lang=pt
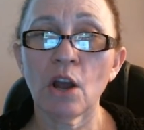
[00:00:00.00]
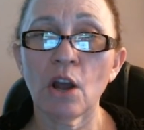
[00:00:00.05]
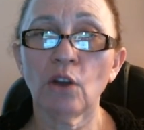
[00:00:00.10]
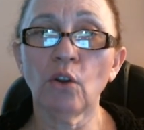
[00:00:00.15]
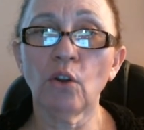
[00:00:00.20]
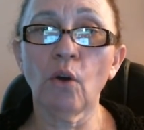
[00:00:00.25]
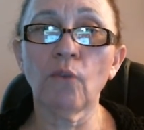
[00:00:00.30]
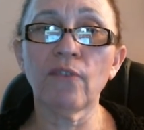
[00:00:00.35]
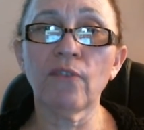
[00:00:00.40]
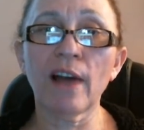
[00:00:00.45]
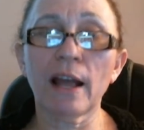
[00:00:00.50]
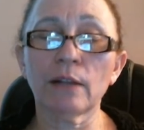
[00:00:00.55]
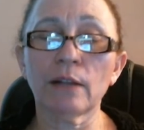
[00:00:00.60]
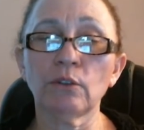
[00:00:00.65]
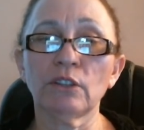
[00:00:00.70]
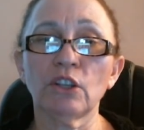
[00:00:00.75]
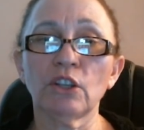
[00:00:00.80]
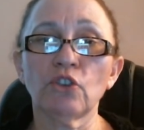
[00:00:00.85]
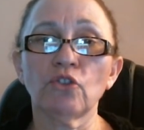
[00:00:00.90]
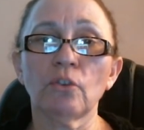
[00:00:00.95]
Louvado
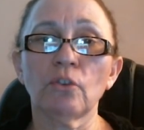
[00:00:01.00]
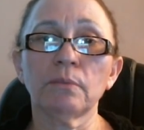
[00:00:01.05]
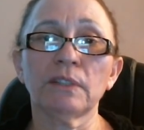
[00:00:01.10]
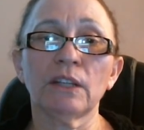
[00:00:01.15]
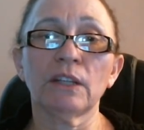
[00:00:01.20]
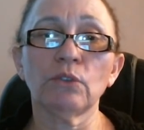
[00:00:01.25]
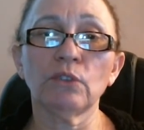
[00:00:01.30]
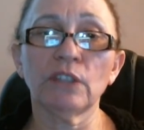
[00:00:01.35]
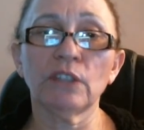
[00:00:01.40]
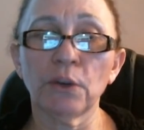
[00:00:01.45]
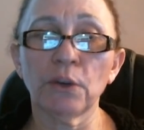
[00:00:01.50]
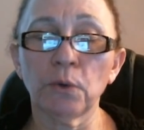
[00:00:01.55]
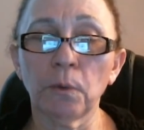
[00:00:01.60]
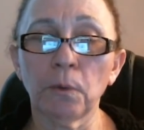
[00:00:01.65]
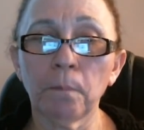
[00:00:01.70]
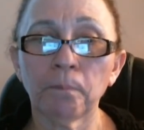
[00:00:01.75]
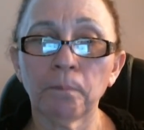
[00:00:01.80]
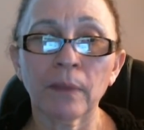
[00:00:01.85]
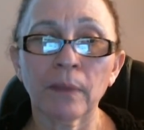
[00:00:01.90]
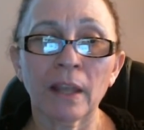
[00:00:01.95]
seja o nome santo do
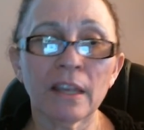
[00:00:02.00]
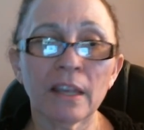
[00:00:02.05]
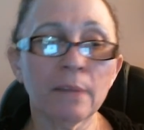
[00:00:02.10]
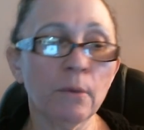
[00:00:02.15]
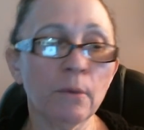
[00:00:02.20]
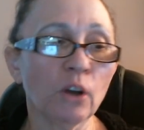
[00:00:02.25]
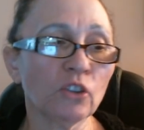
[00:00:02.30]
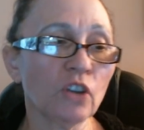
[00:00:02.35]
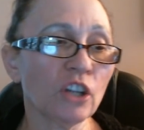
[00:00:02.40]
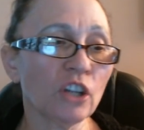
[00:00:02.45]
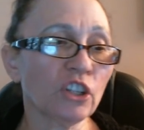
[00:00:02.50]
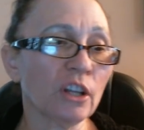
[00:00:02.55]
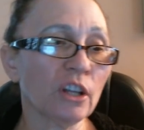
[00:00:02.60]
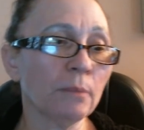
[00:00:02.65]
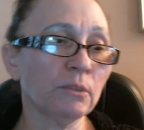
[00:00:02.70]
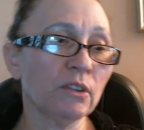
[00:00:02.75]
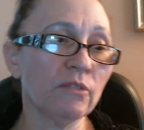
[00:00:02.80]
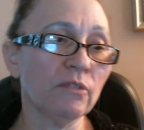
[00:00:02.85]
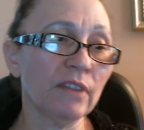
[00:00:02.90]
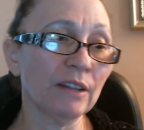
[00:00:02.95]
Senhor. Irmãos, nós
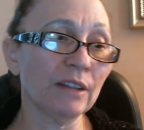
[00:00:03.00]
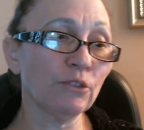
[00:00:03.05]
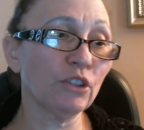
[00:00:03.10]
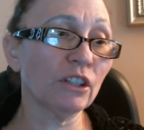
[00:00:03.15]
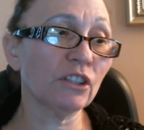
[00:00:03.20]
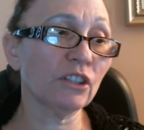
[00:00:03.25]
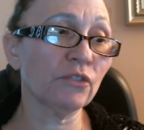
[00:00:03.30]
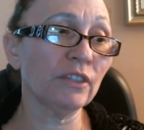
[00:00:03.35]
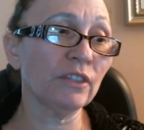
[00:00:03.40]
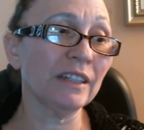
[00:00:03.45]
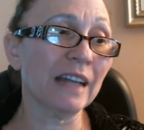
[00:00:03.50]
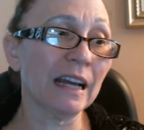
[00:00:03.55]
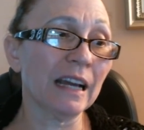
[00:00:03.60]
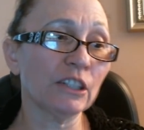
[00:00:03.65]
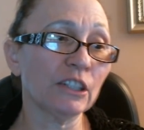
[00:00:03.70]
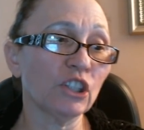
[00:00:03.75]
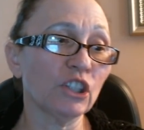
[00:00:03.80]
estamos vivendo dias finais.